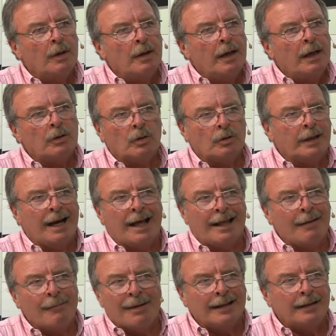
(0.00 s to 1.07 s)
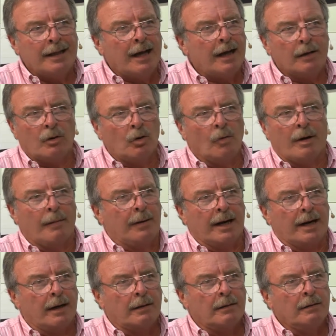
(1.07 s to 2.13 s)
en donde la demanda no va a
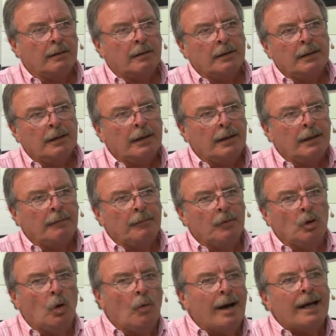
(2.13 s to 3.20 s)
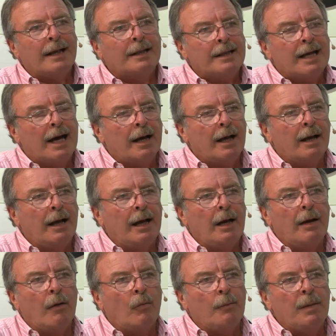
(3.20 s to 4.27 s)
parar. No va a estar
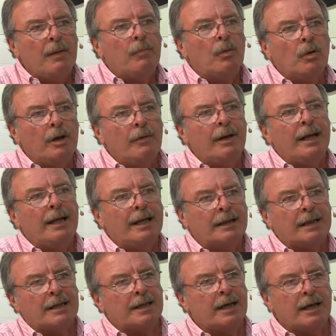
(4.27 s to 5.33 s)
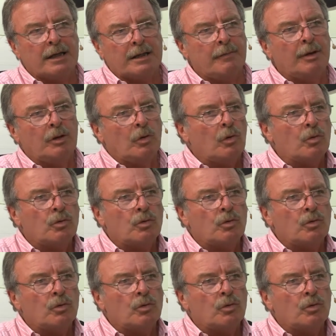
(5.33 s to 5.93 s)
en los mismos niveles de tasa de crecimiento de los